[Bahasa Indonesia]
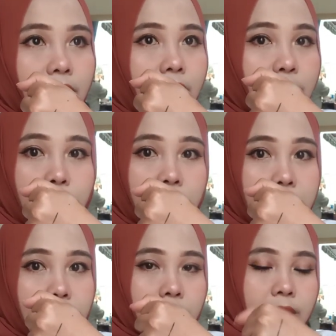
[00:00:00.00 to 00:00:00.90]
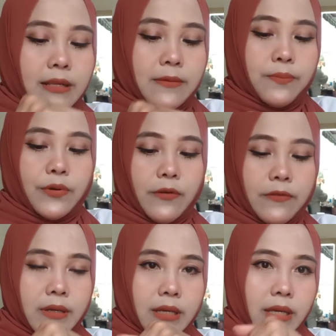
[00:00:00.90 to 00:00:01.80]
dia itu bener-bener
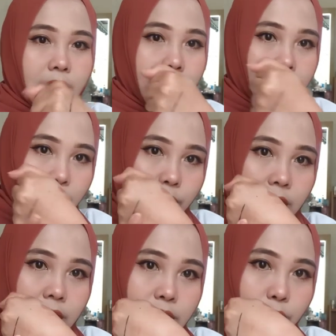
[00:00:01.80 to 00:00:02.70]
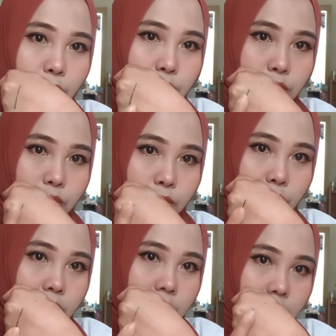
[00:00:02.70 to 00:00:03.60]
waterproof ini udah digosok
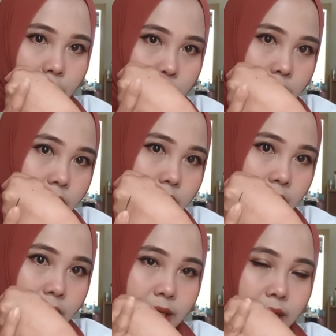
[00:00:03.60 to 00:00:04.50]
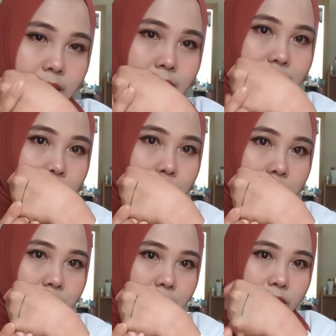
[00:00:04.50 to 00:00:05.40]
dengan keras
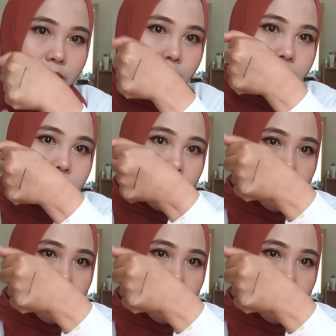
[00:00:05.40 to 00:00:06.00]
tapi dia itu masih